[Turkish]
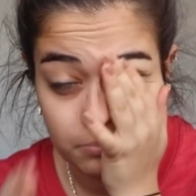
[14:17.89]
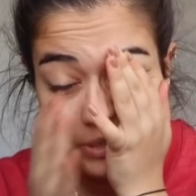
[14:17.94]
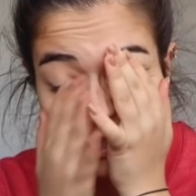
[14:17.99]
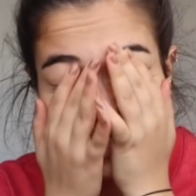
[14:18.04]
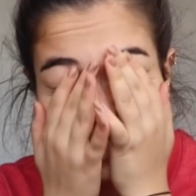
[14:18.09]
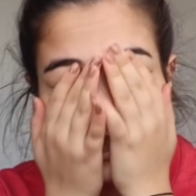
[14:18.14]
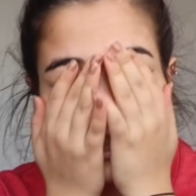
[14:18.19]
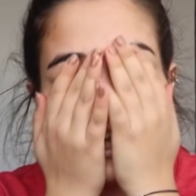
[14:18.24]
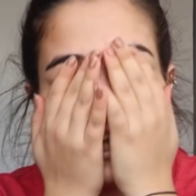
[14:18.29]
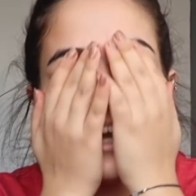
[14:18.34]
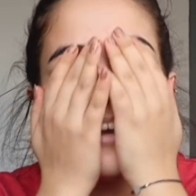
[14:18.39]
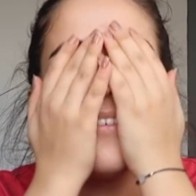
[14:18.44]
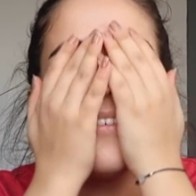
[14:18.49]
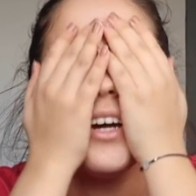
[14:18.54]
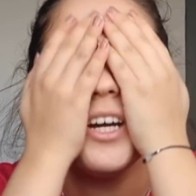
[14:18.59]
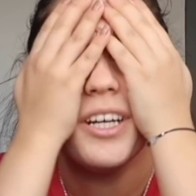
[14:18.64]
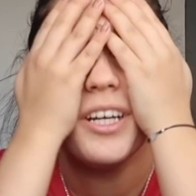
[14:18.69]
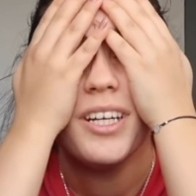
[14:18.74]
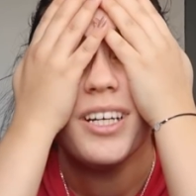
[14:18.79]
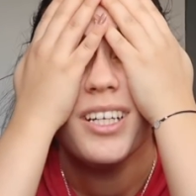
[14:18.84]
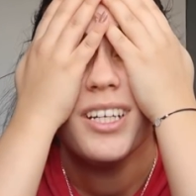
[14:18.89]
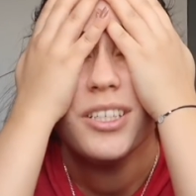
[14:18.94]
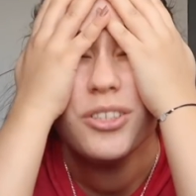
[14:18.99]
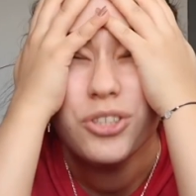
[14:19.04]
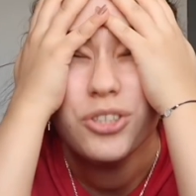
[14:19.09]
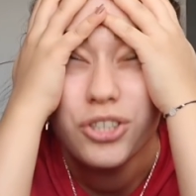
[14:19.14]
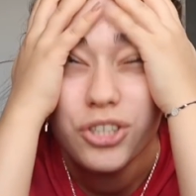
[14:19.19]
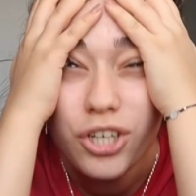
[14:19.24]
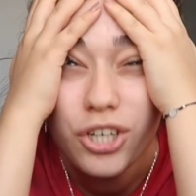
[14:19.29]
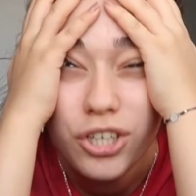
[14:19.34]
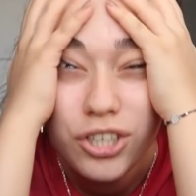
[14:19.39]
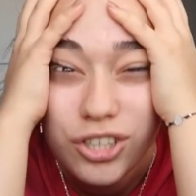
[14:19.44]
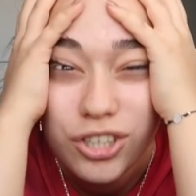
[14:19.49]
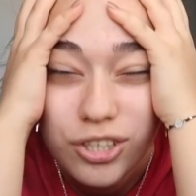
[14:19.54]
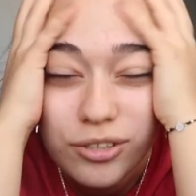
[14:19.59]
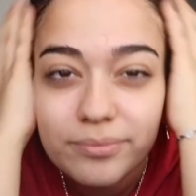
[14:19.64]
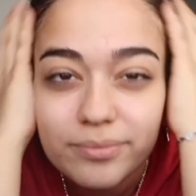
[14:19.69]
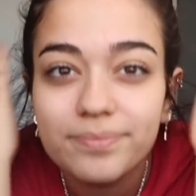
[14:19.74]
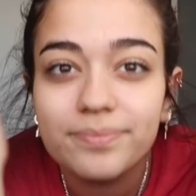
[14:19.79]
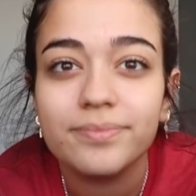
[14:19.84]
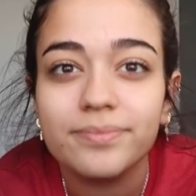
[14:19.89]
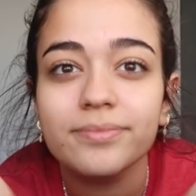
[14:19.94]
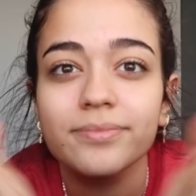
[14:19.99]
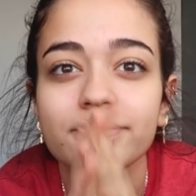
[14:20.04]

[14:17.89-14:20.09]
pislikler var. Çok yorgunum.